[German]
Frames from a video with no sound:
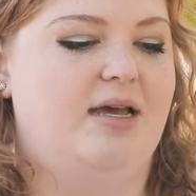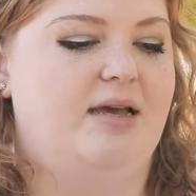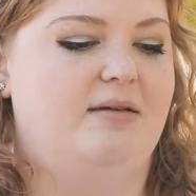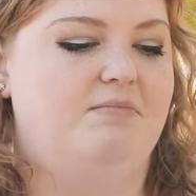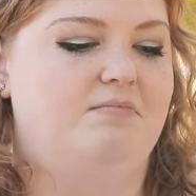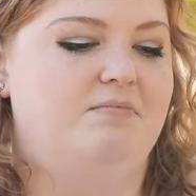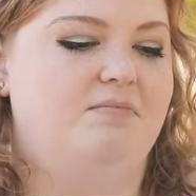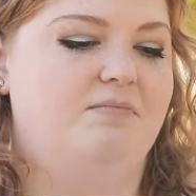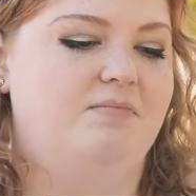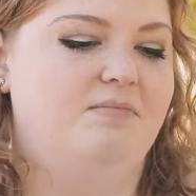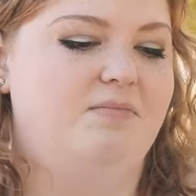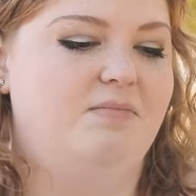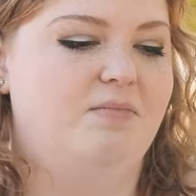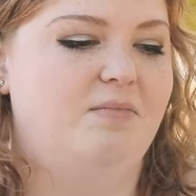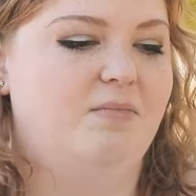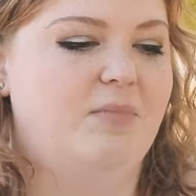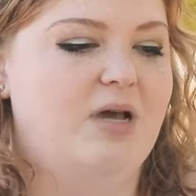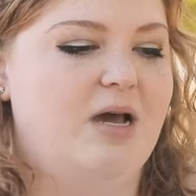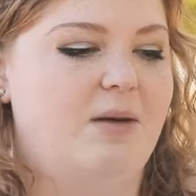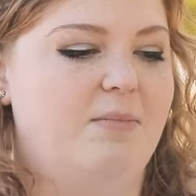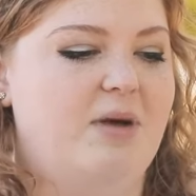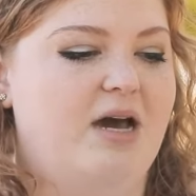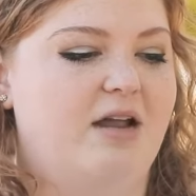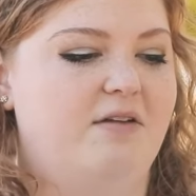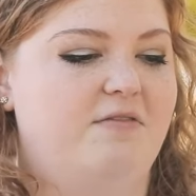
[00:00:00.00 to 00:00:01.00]
äh,
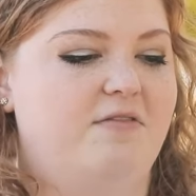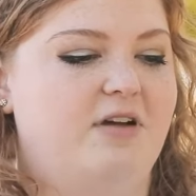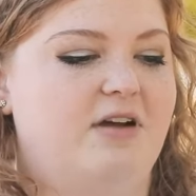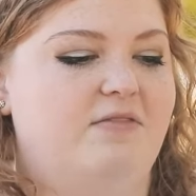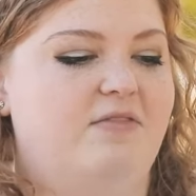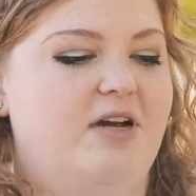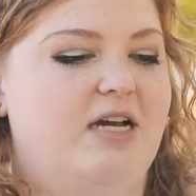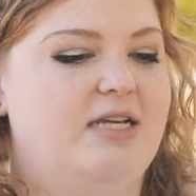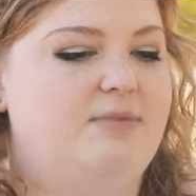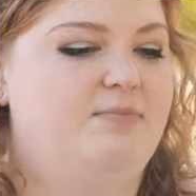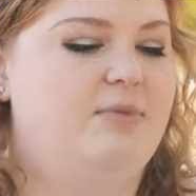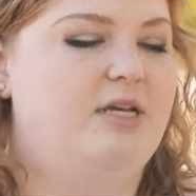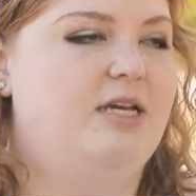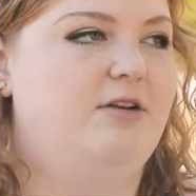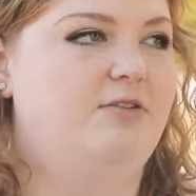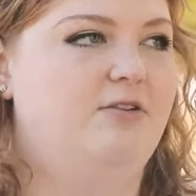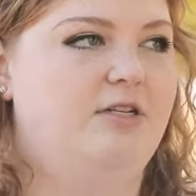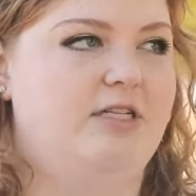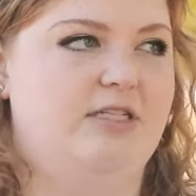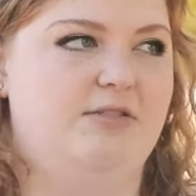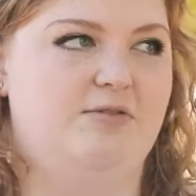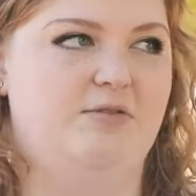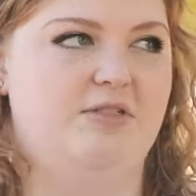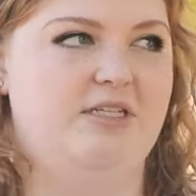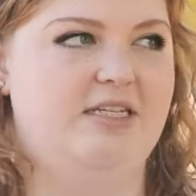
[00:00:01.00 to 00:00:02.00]
am Anfang war ich mir ja noch
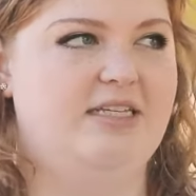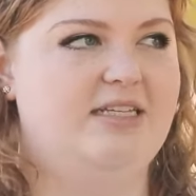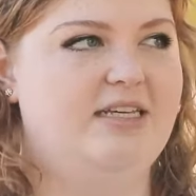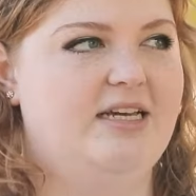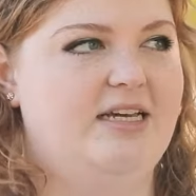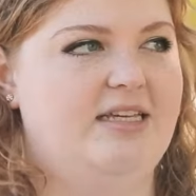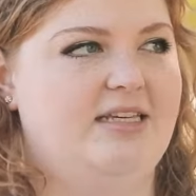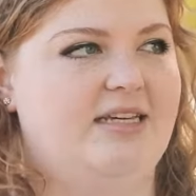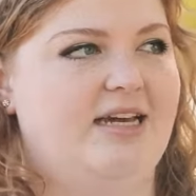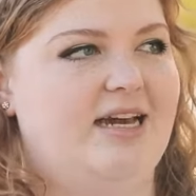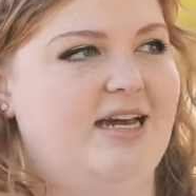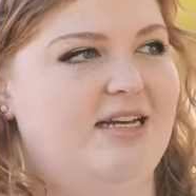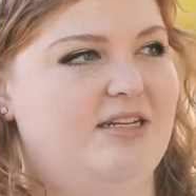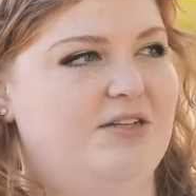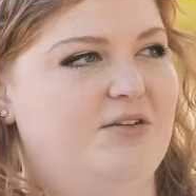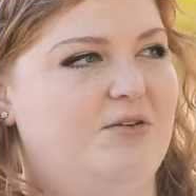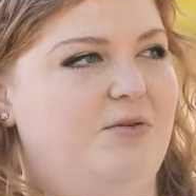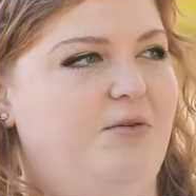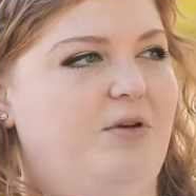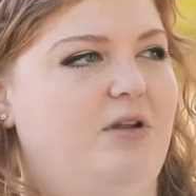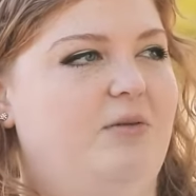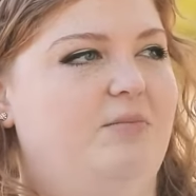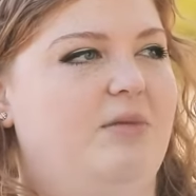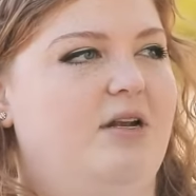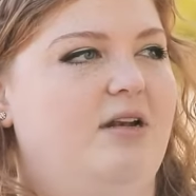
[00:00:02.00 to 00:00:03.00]
nicht so sicher. Ich kannte
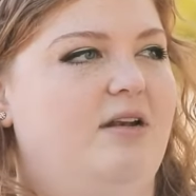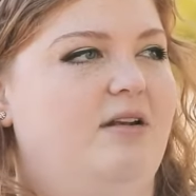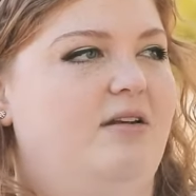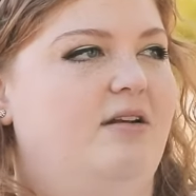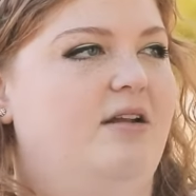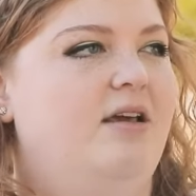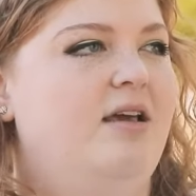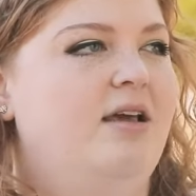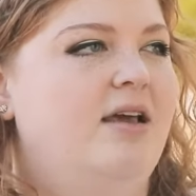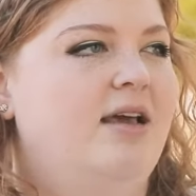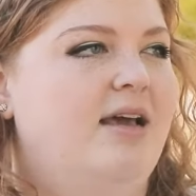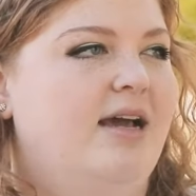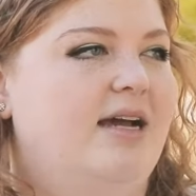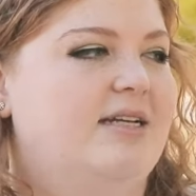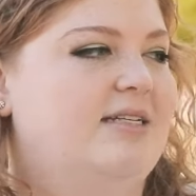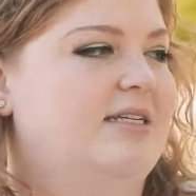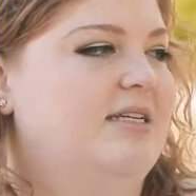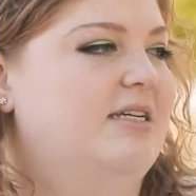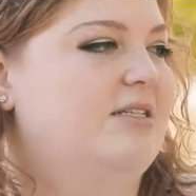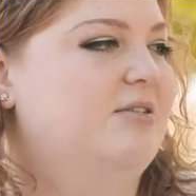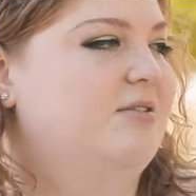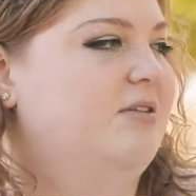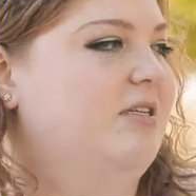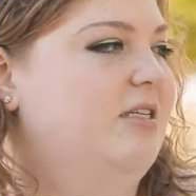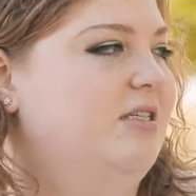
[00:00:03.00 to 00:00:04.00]
noch niemanden, hatte
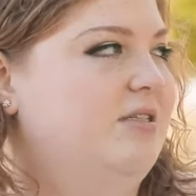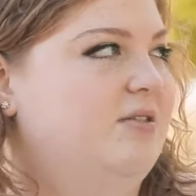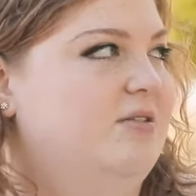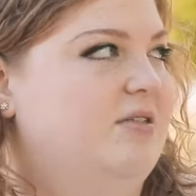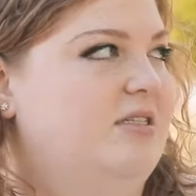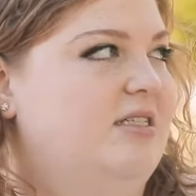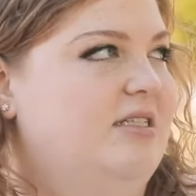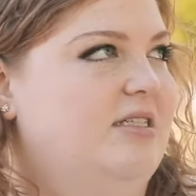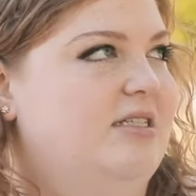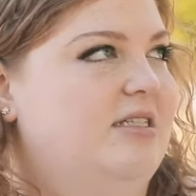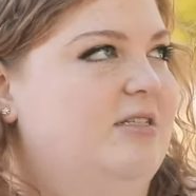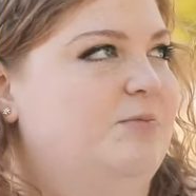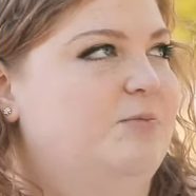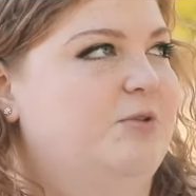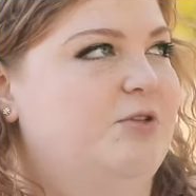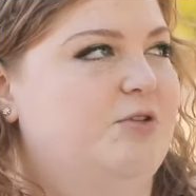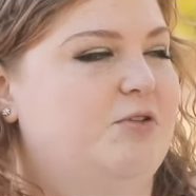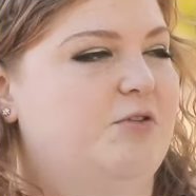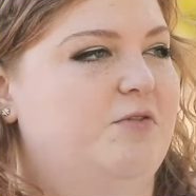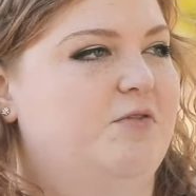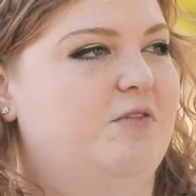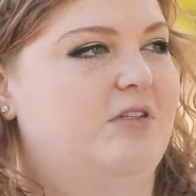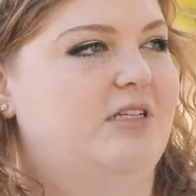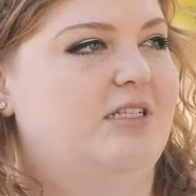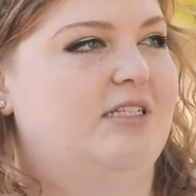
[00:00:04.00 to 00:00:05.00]
also nicht so dieses
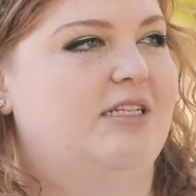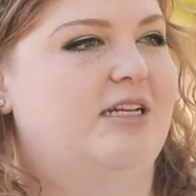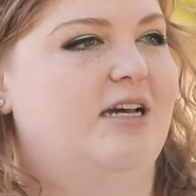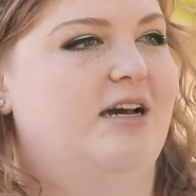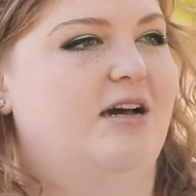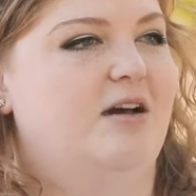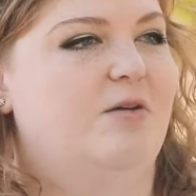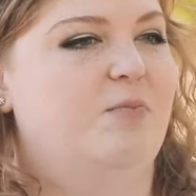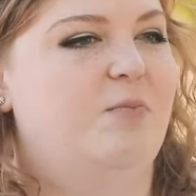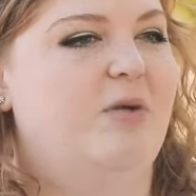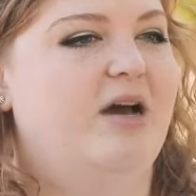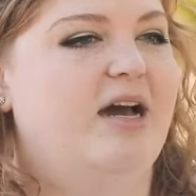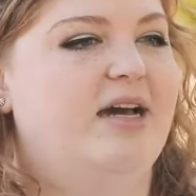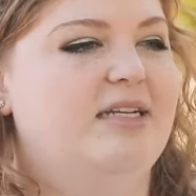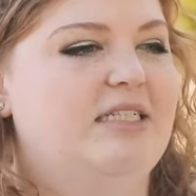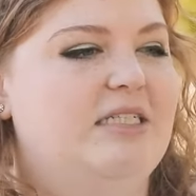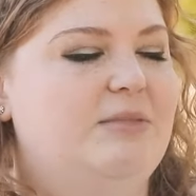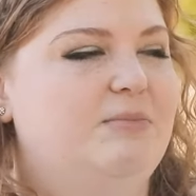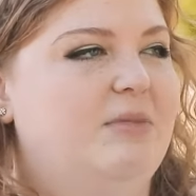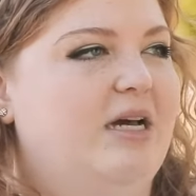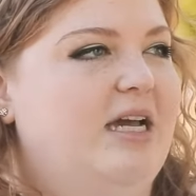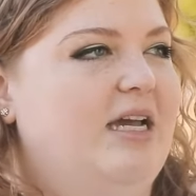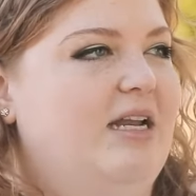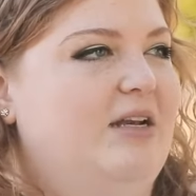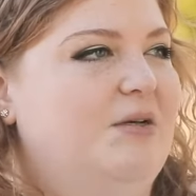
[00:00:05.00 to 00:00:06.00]
Bedürfnis nach
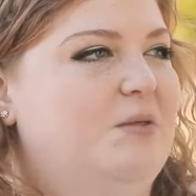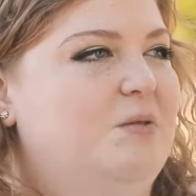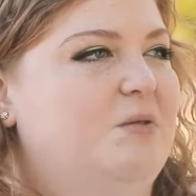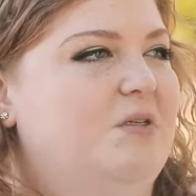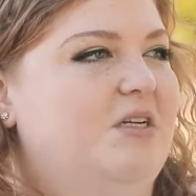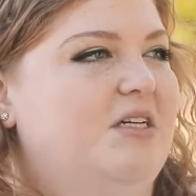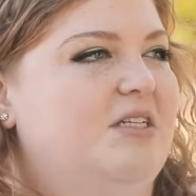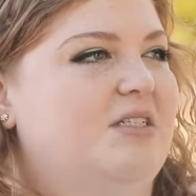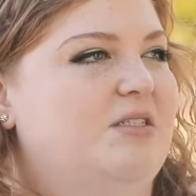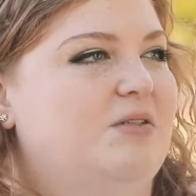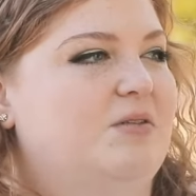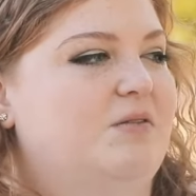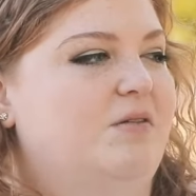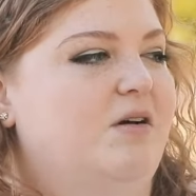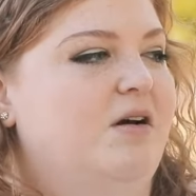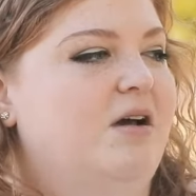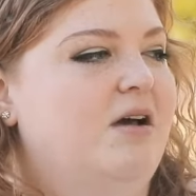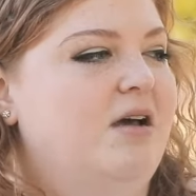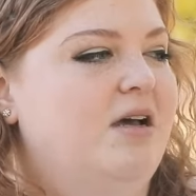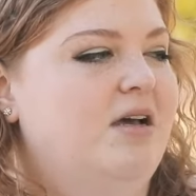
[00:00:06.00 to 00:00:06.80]
Partymeile oder so.